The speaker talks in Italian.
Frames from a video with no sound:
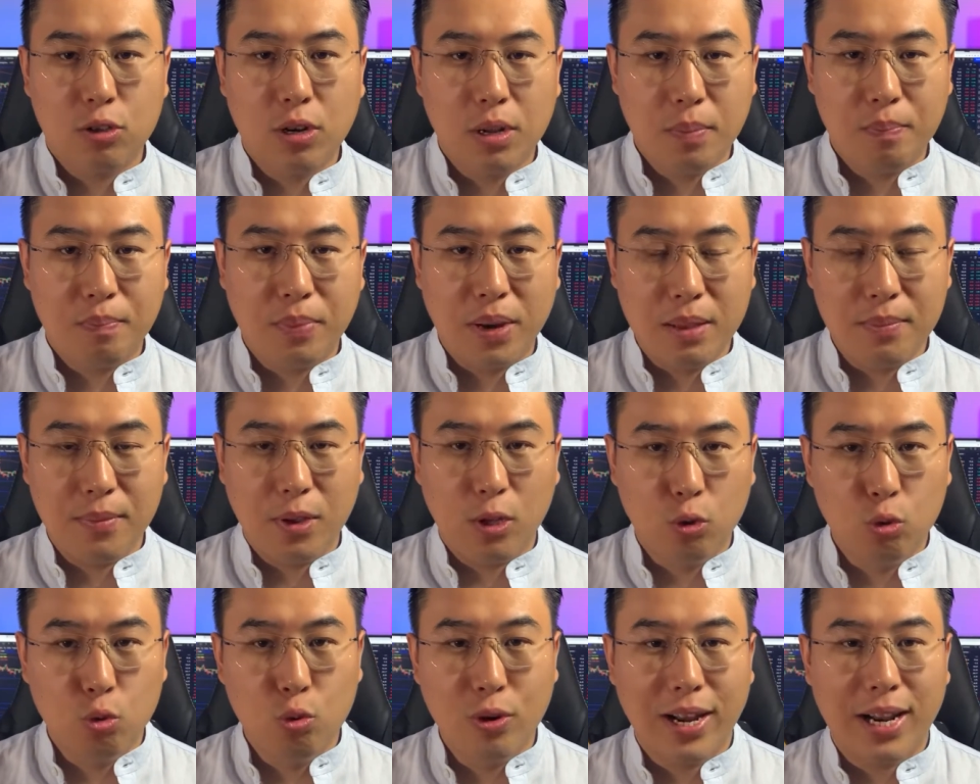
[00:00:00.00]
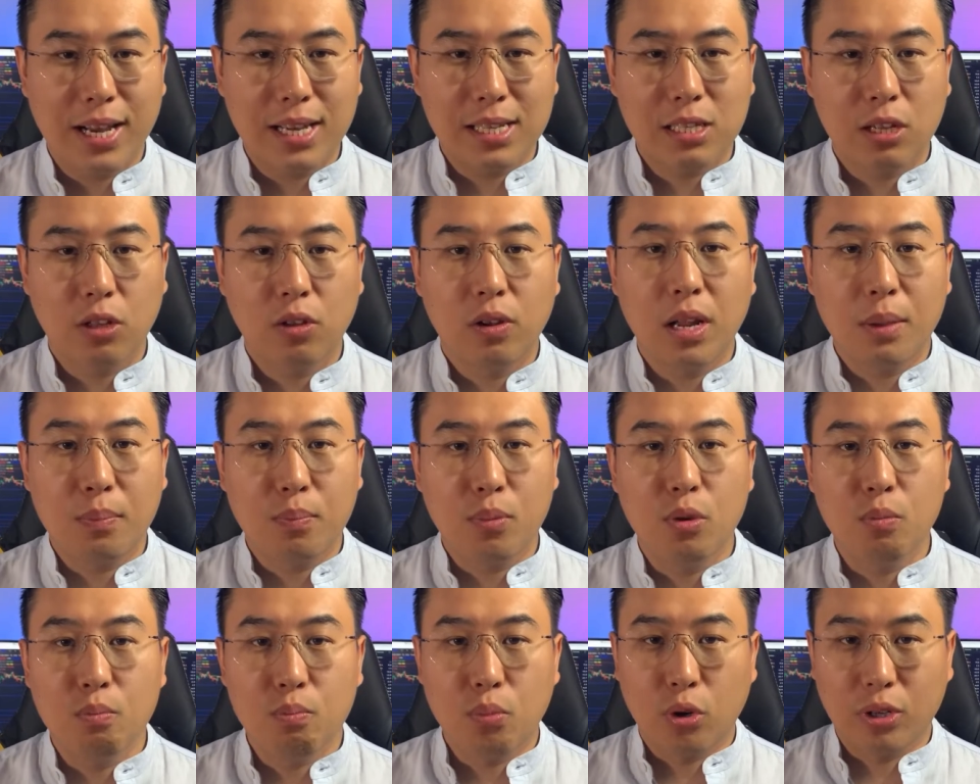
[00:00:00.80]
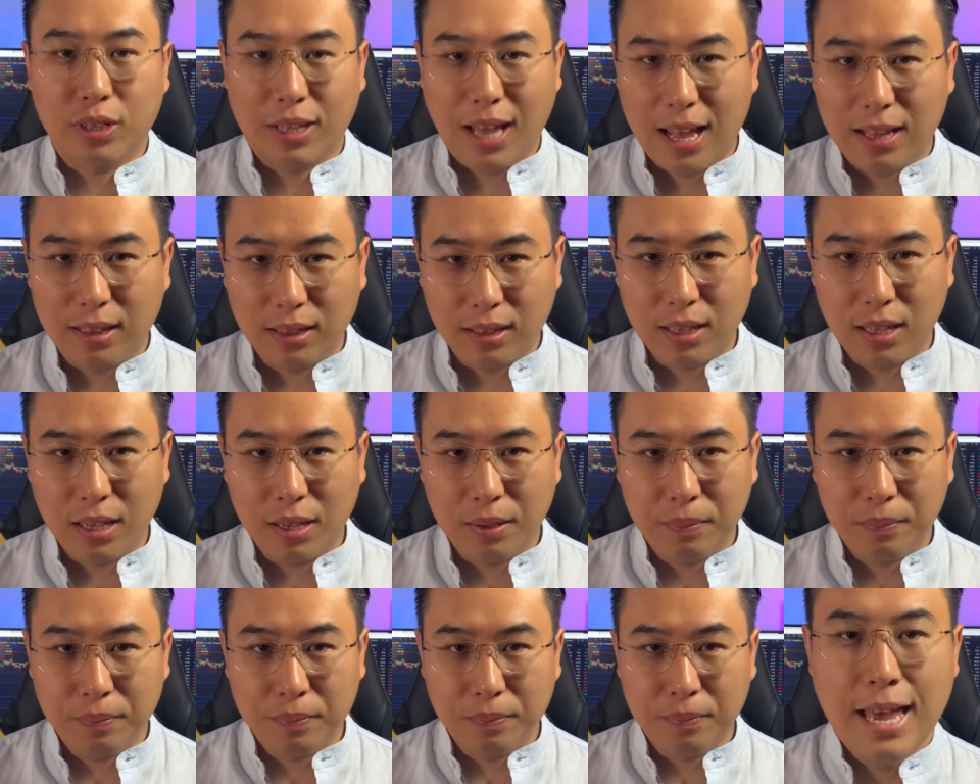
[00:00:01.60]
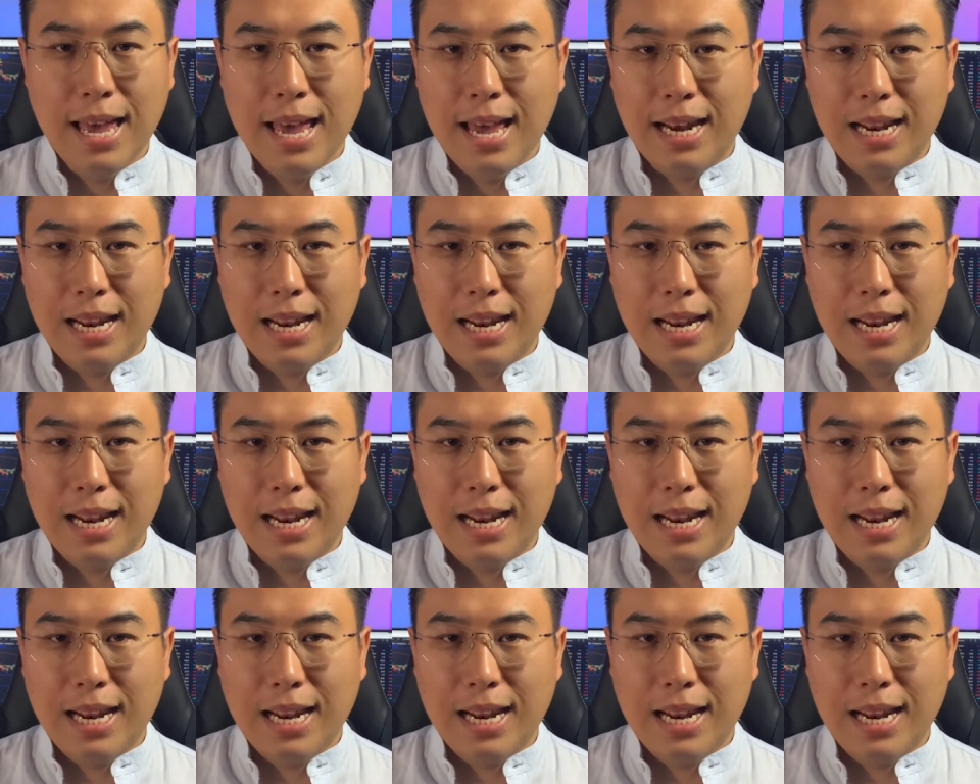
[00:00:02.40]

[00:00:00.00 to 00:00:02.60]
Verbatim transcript: le prime due restano le più importanti.